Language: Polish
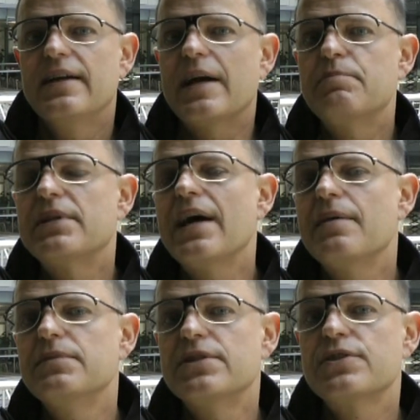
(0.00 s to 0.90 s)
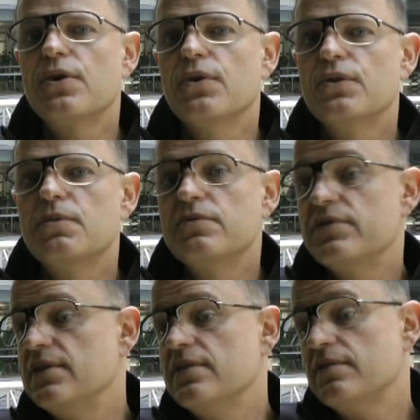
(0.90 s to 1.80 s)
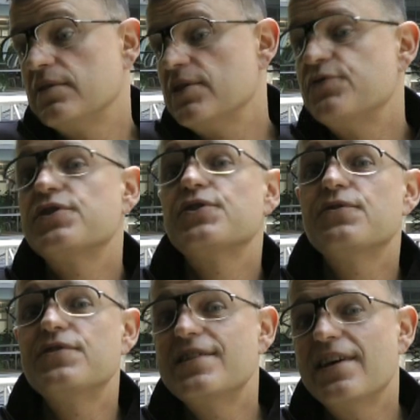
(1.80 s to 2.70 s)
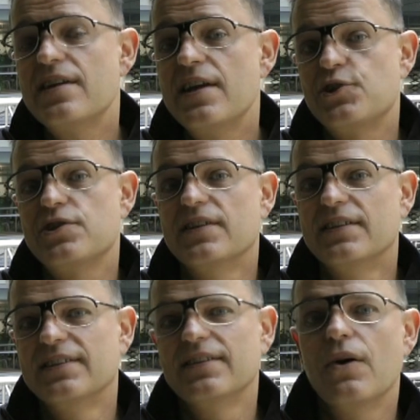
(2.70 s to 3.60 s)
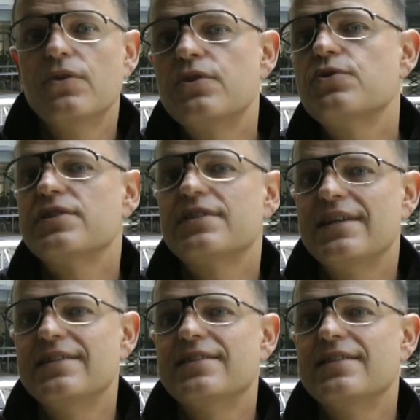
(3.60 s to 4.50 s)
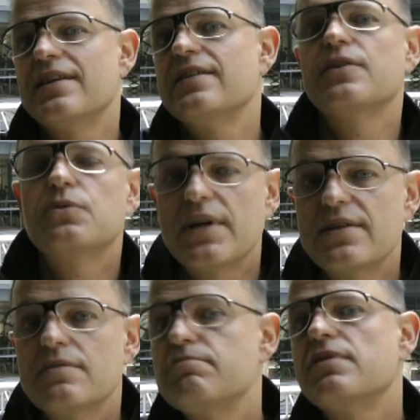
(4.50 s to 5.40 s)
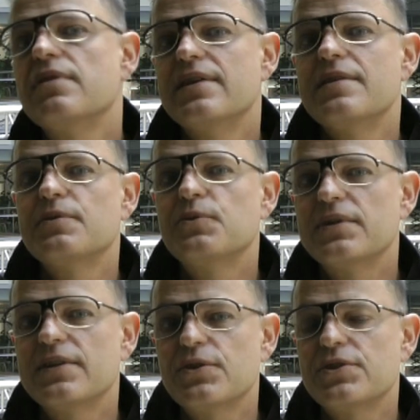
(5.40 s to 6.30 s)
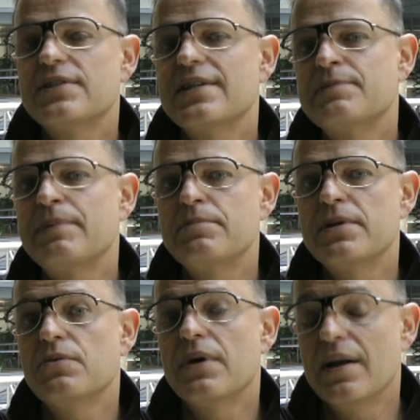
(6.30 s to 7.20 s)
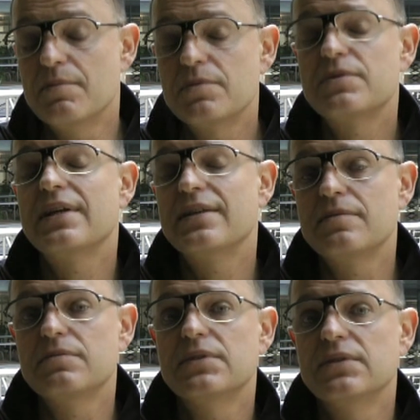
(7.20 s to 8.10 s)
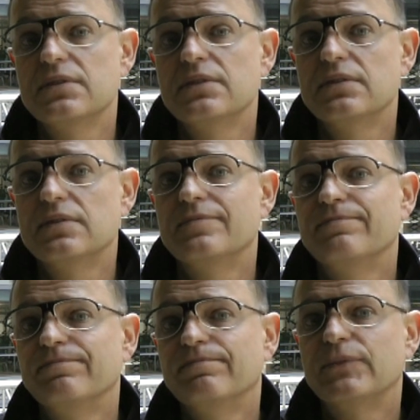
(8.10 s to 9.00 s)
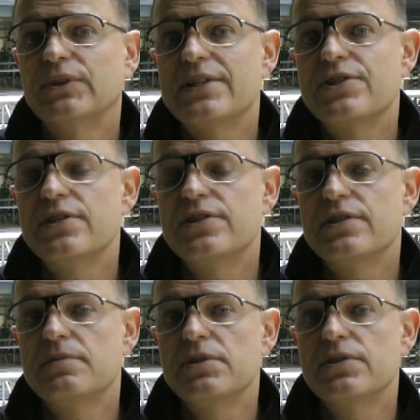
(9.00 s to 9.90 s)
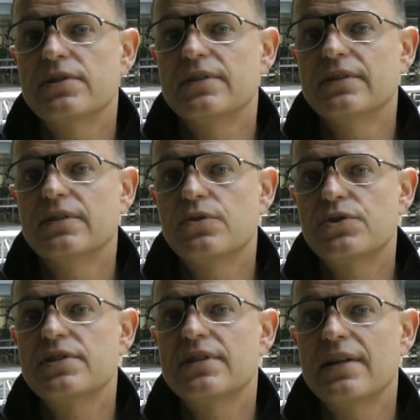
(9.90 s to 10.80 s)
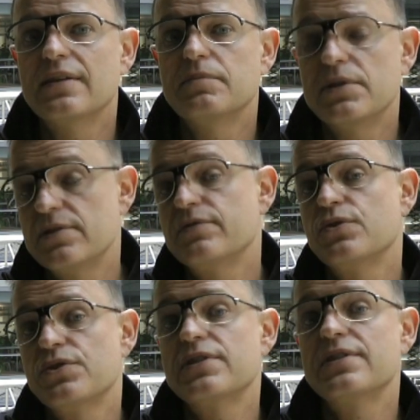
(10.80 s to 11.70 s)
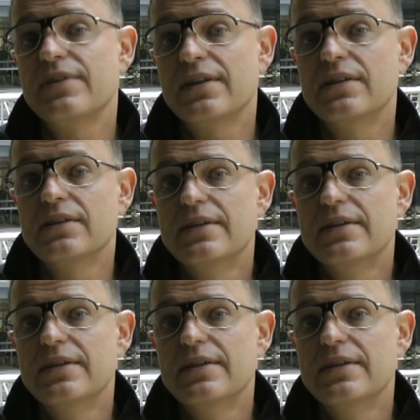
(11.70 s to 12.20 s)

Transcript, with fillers: Jak pytałam ich skąd, to mówili, no to jest wszystko w internecie. Oni korzystali z internetu, ja jestem pokoleniem, które korzysta z papieru, ale moim zdaniem y, y, coraz częściej będzie, korzysta, będzie wykorzystywany